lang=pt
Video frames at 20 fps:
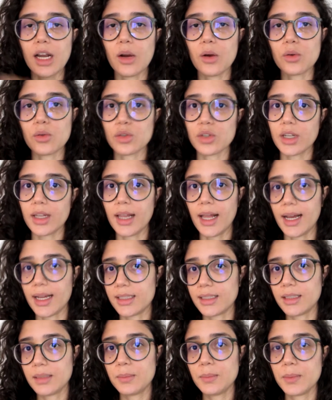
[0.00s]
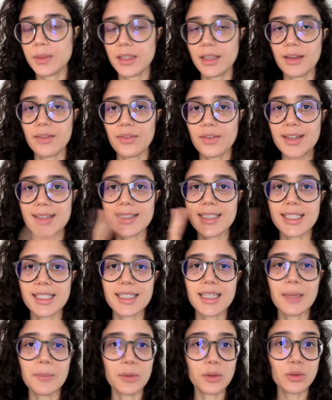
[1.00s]
congelada, que
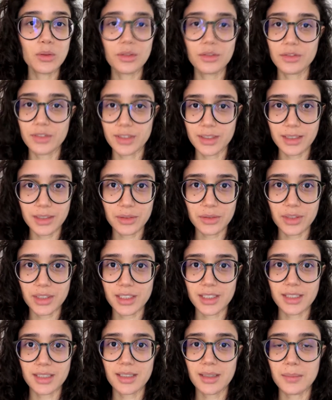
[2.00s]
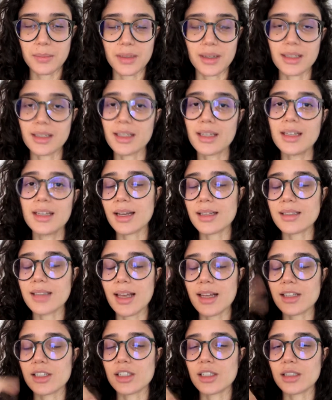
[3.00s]
facilita muito a vida durante a semana.
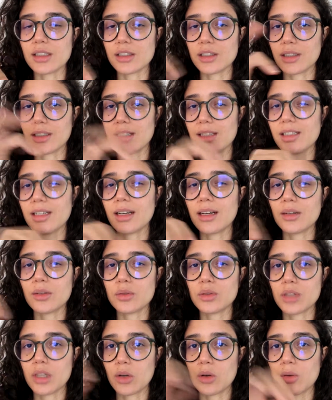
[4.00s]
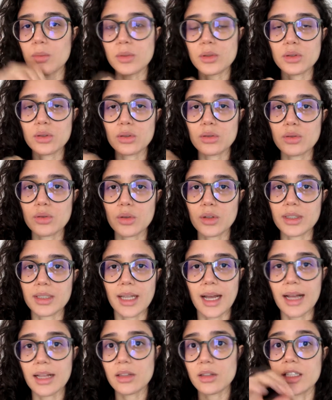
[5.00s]
Essa é a dica, já deixa os legumes todos
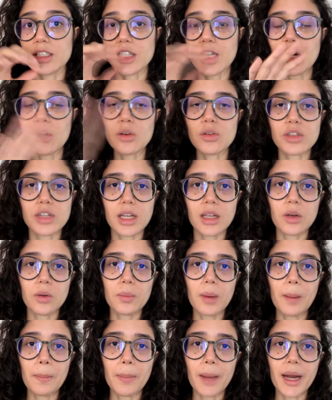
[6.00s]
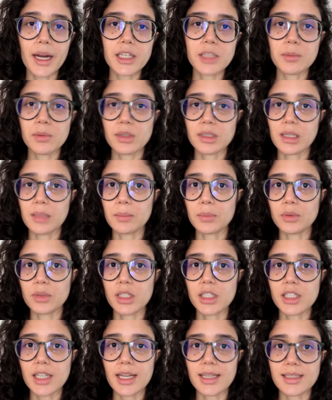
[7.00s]
cortados, já congela alguma parte, por exemplo,
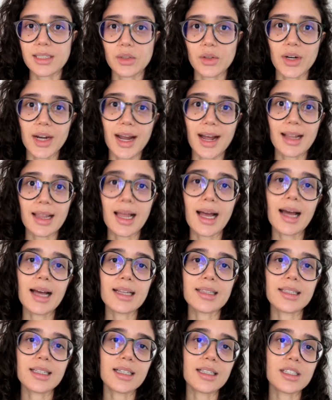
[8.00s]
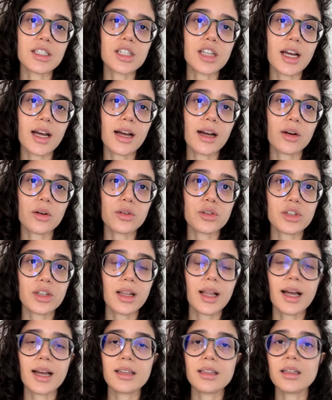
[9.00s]
deixar a cenoura ralada, já
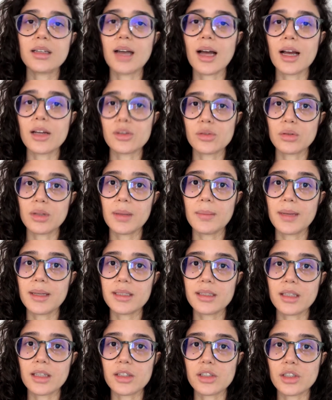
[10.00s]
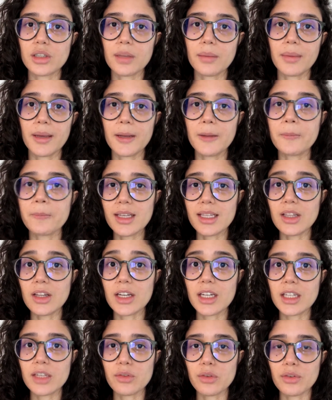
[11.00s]
congelada, ajuda bastante também. Na
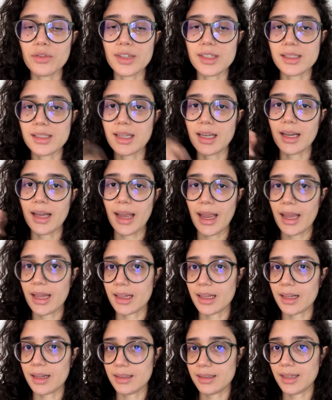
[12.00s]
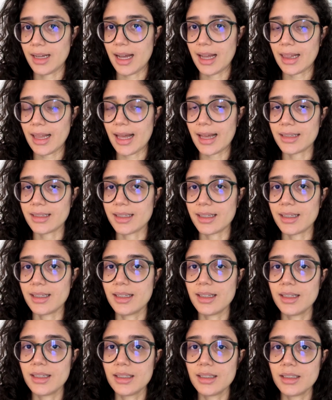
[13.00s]
hora que for fazer ela ralada,
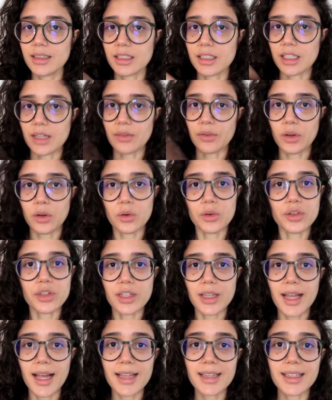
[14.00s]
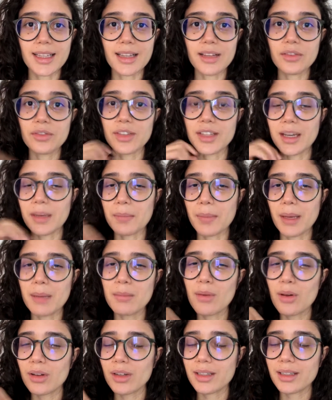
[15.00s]
que já foi congelada, ela fica
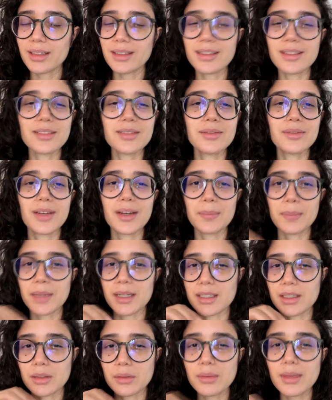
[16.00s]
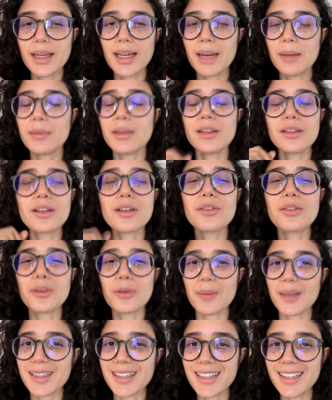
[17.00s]
bem molinha, fica parecendo um creminho, então fica
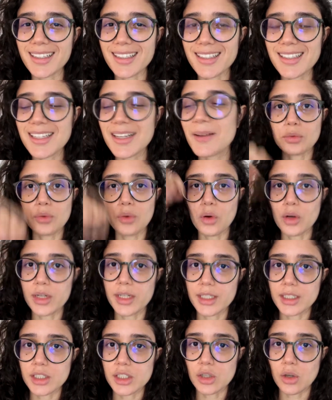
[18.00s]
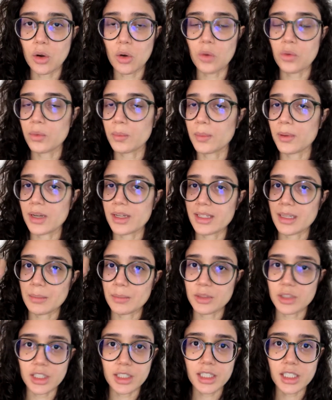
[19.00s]
uma delícia. Folha de couve, por
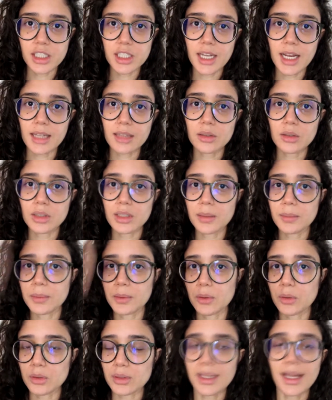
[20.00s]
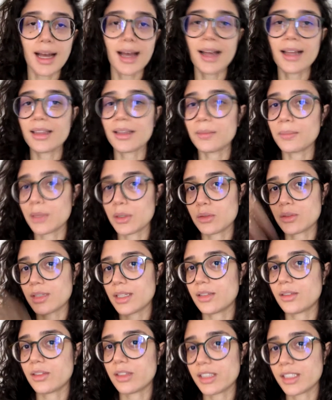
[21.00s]
exemplo, já deixar toda picotada para
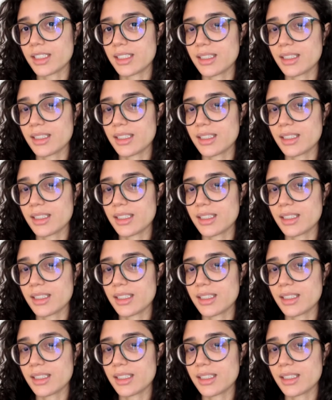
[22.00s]
usar durante a